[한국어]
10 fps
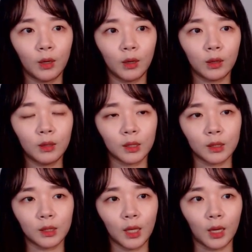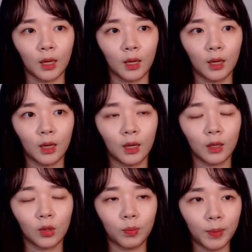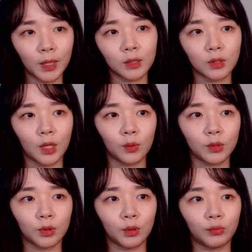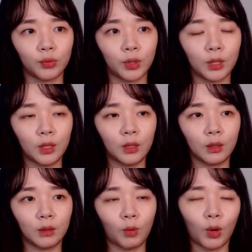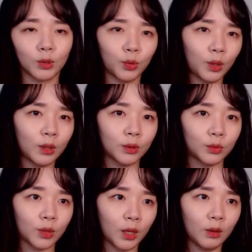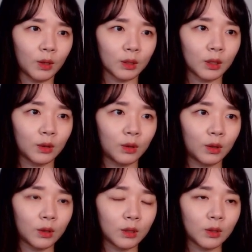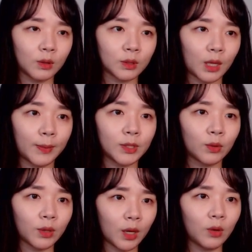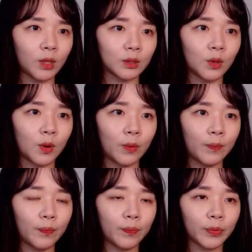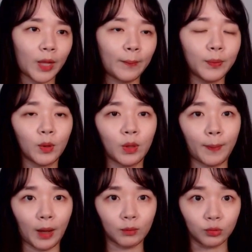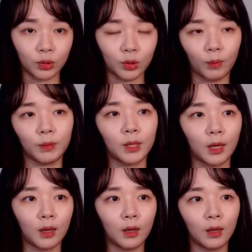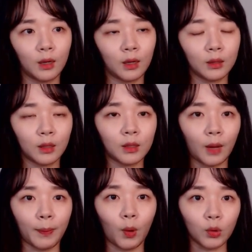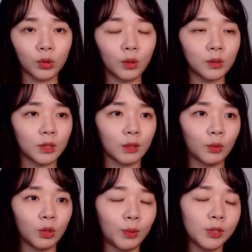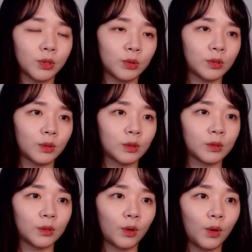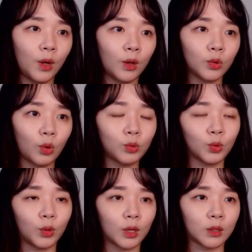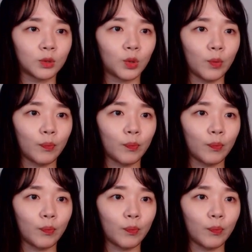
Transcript: 근데 그때 옆방에서 자고 있었던 부인이 뭔가 소리를 듣고 깬 것 같아요. 그래서 잠에서 깨어나서 남편의 방문을 엽니다. 근데 그 앞에 어떤 장면이 펼쳐져 있었겠어요. 너무 놀랐겠죠.